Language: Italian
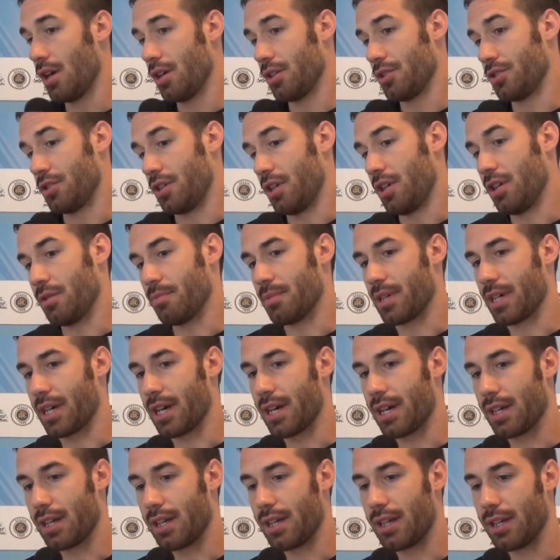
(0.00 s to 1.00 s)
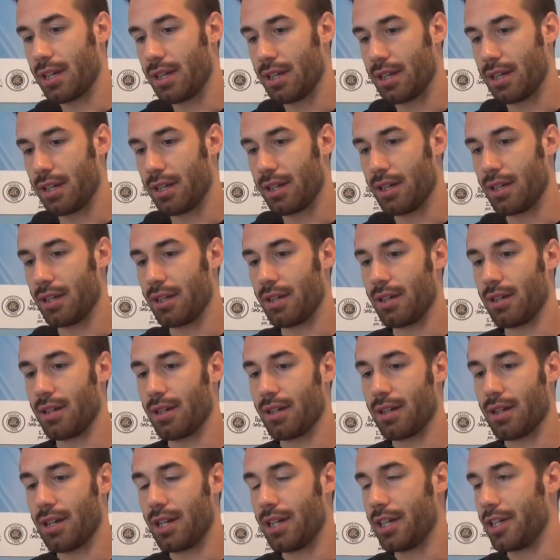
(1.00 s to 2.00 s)
Sì,
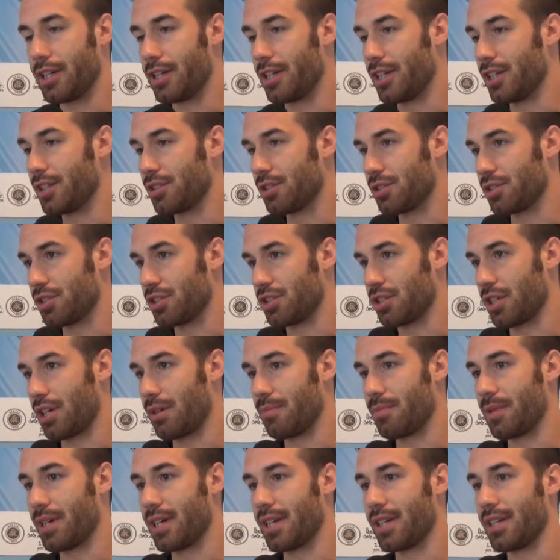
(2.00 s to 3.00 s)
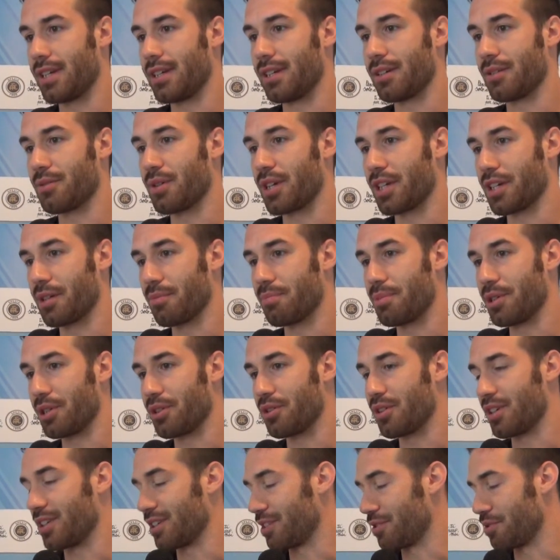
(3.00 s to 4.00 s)
magari all'inizio ci sarà magari qualche
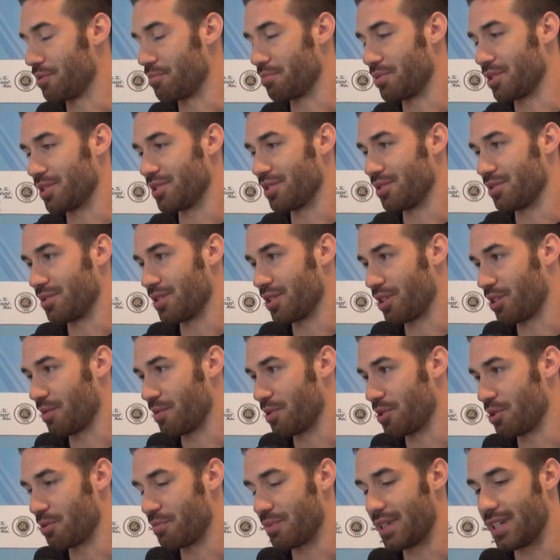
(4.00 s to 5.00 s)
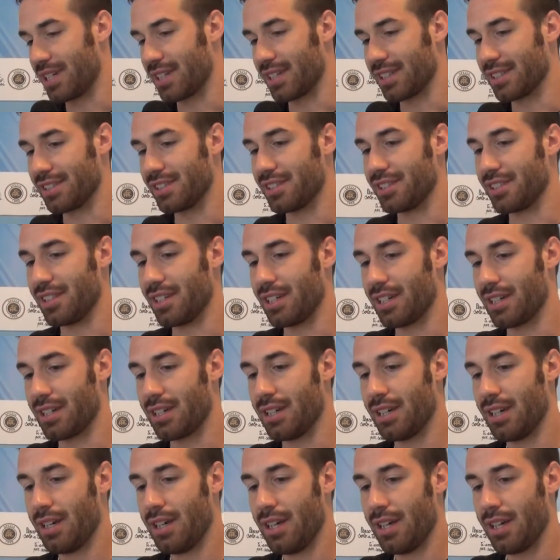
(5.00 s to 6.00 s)
piccola incompressione, come è normale che ci sia.
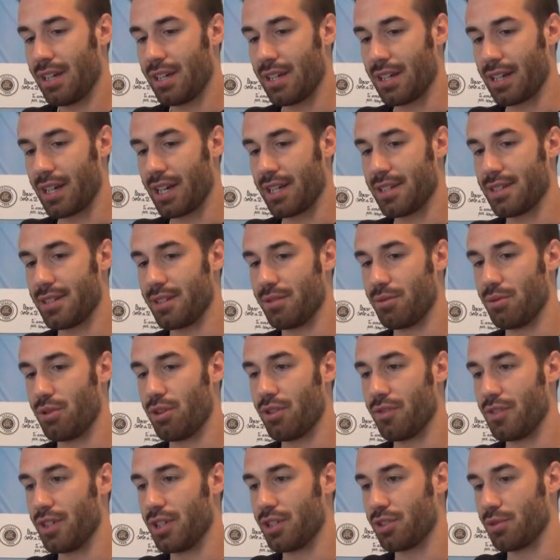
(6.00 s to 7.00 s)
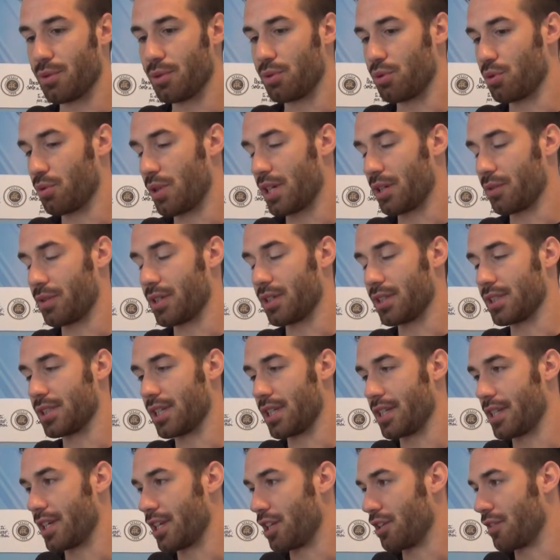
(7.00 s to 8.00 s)
I ragazzi nuovi, soprattutto quelli che
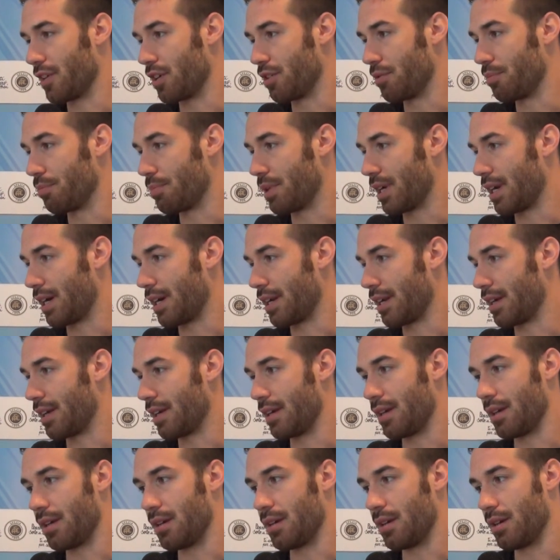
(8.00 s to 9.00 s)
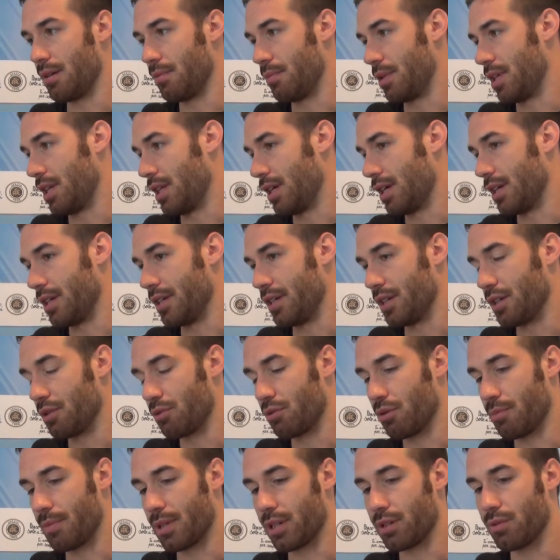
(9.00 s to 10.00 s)
stanno dietro, dovranno imparare bene la
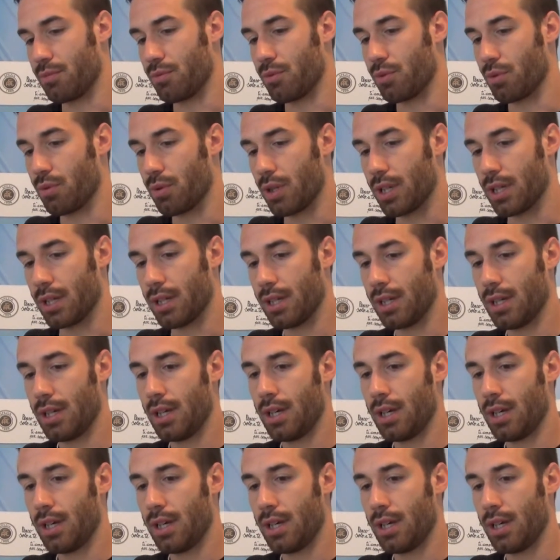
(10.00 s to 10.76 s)
lingua, ma comunque